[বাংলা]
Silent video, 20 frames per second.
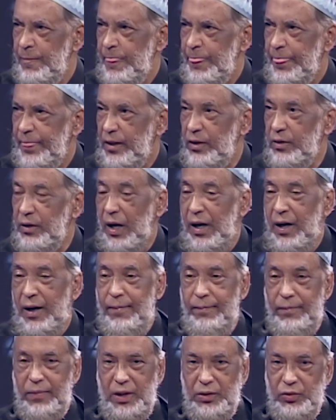কিন্তু
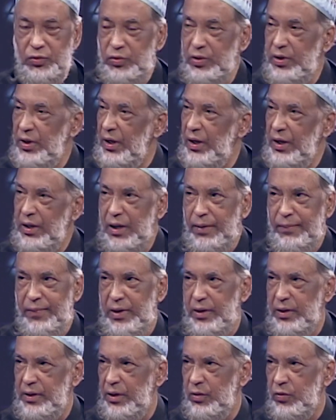আমরা যদি এটা
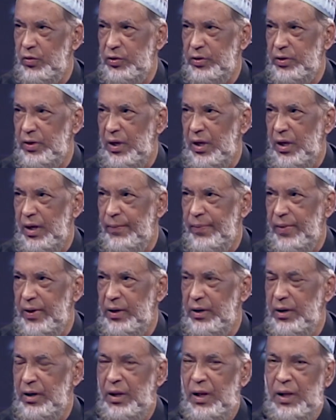মেনটেন করতে না
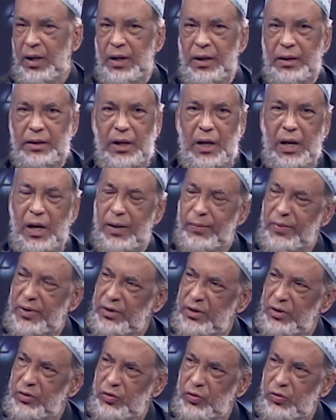পারি তাহলে
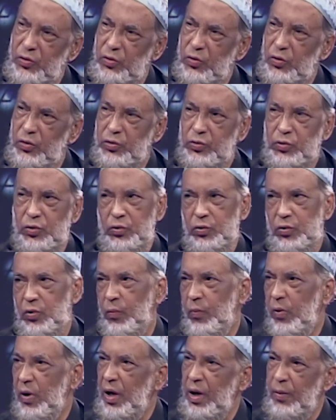আমাদের জন্য অত্যন্ত
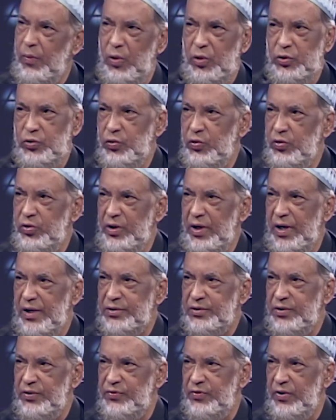ভয়াবহ দুর্দিন
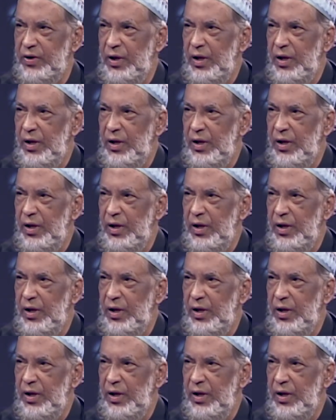পুলিশ এসে